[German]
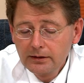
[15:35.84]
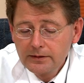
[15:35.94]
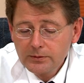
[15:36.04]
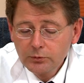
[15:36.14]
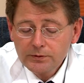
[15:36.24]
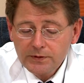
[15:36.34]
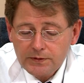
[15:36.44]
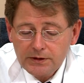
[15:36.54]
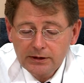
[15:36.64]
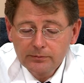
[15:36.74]
Das
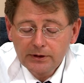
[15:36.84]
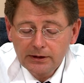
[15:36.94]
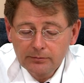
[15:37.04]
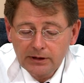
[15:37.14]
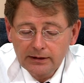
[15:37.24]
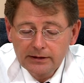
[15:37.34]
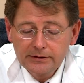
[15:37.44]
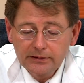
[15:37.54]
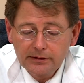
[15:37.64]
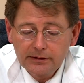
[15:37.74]
Immunsystem im
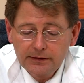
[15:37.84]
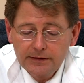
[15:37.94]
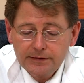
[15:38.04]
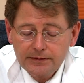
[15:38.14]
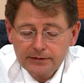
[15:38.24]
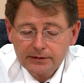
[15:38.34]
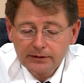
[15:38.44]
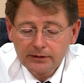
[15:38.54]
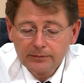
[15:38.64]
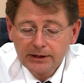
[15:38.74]
Alter ist
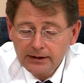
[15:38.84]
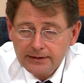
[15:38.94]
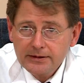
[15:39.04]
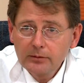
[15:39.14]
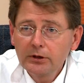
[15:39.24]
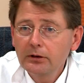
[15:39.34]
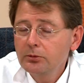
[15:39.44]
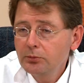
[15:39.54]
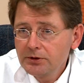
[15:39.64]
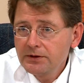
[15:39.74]
äh, langsamer
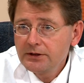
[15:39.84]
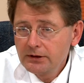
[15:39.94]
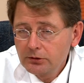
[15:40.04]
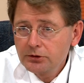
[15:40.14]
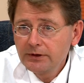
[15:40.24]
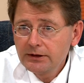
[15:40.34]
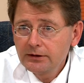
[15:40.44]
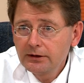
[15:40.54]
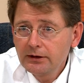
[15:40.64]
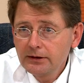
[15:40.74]
und potenziell auch
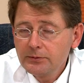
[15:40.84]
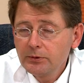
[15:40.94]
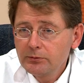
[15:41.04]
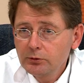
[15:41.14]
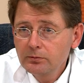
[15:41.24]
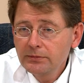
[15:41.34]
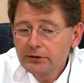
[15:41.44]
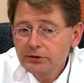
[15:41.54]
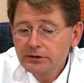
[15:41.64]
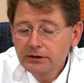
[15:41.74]
schwächer als beim jungen
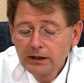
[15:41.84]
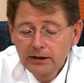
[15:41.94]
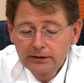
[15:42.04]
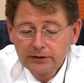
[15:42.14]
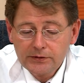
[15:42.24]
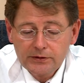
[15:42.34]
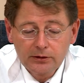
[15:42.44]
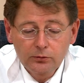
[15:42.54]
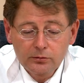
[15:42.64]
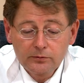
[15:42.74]
Menschen. Das ist
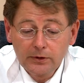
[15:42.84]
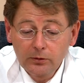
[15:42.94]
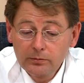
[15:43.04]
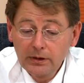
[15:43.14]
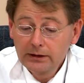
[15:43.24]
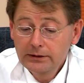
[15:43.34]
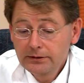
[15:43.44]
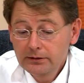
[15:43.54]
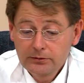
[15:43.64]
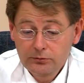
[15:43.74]
der Grund, warum im
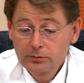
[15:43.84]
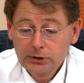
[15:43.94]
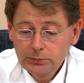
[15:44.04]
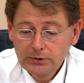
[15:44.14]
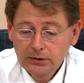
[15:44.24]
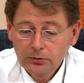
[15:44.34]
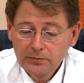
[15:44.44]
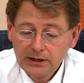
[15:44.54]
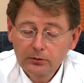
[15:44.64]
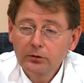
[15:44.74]
Alter zum Beispiel auch
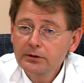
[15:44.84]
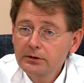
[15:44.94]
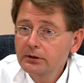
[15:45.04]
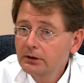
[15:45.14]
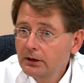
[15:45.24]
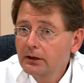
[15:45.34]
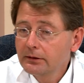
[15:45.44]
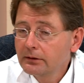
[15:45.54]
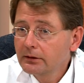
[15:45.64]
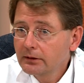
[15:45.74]
mehr Leute
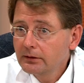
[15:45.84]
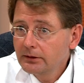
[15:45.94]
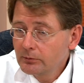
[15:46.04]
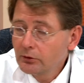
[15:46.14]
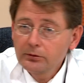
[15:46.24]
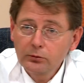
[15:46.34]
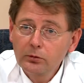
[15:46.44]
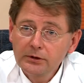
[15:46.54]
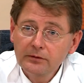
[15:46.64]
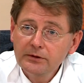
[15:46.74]
an äh, dem neuen
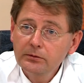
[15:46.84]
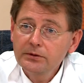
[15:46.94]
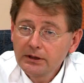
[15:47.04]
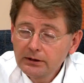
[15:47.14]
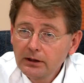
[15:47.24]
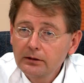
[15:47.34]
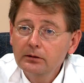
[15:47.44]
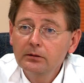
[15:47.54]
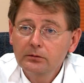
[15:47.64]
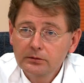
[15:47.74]
Coronavirus
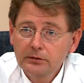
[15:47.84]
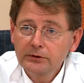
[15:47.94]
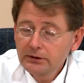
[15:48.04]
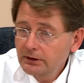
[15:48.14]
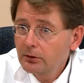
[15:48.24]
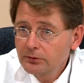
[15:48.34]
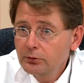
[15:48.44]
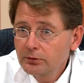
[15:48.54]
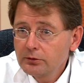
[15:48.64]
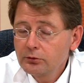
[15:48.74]
erkranken und wir da auch
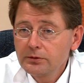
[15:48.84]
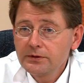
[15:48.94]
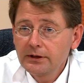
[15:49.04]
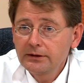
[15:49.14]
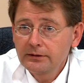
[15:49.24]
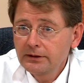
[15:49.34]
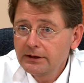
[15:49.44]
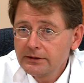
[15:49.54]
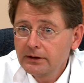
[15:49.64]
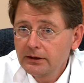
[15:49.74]
eine höhere
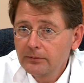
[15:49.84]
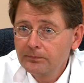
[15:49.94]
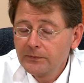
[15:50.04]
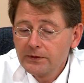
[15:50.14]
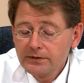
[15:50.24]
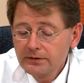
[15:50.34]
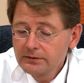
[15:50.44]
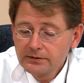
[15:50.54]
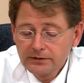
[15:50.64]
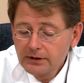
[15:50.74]
Todesrate haben. Das
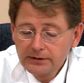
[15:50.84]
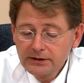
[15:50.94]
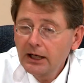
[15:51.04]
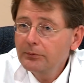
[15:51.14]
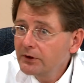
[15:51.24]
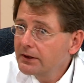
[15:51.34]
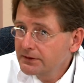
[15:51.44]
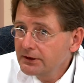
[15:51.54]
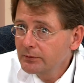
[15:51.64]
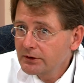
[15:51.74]
ist halt, die Abwehr
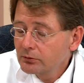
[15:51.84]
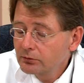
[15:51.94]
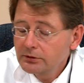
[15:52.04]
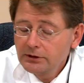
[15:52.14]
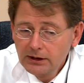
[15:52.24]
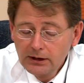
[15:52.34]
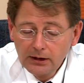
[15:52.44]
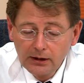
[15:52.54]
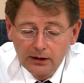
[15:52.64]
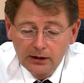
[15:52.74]
ist nicht mehr so gut.
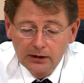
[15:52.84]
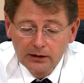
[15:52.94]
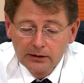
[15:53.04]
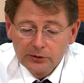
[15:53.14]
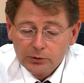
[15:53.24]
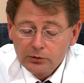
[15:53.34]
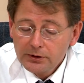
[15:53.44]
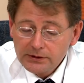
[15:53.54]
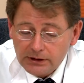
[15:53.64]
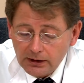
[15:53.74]
Das
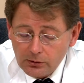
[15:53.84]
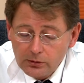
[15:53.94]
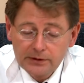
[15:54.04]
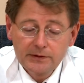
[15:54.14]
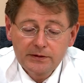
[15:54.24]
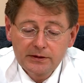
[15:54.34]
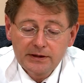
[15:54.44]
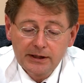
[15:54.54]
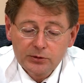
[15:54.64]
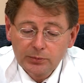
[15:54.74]
bedeutet auch, dass
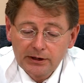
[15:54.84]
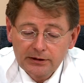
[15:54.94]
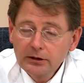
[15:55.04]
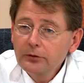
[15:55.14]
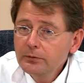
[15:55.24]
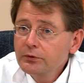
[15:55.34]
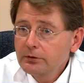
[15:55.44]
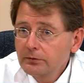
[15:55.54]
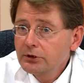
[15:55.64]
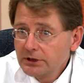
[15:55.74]
das Ansprechen auf
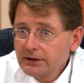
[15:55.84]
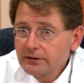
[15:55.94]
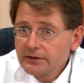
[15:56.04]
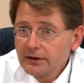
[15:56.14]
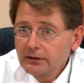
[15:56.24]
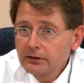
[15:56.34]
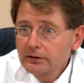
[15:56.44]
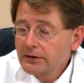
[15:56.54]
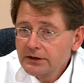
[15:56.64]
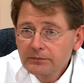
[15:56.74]
Impfstoffe schlechter sein
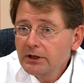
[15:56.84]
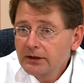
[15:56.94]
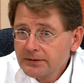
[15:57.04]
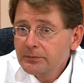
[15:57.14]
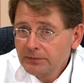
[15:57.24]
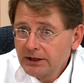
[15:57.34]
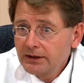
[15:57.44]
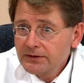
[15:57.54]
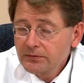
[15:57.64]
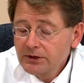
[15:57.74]
kann. Das sehen wir bei
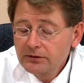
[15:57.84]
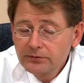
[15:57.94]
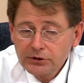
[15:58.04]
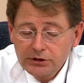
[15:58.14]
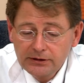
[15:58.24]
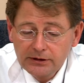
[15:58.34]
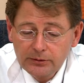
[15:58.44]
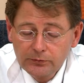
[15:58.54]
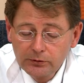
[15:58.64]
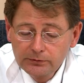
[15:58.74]
ganz vielen verschiedenen
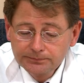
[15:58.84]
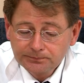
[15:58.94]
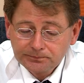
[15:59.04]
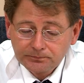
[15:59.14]
Impfungen.